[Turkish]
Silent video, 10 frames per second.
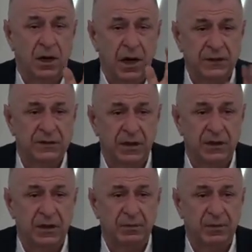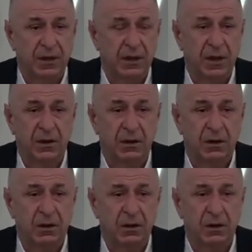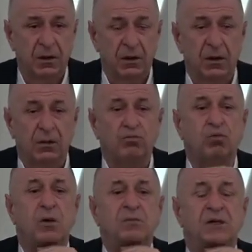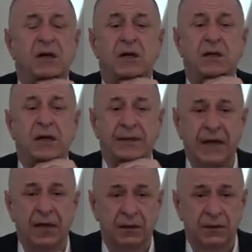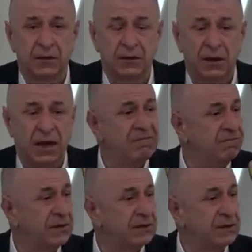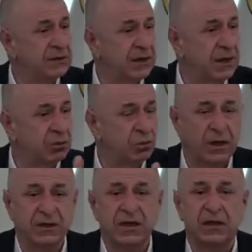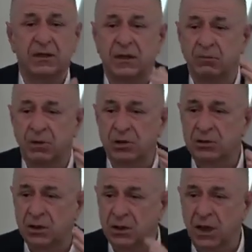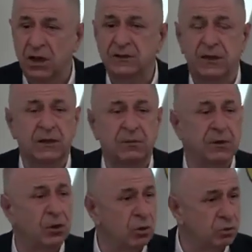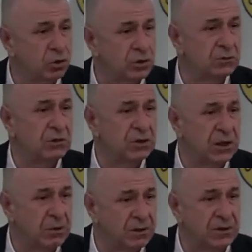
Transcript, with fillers: Gaziantep'te de buramıza kadar geldi en fazla zarar gören kentlerin başında Gaziantep geliyor bu sığınmacılar,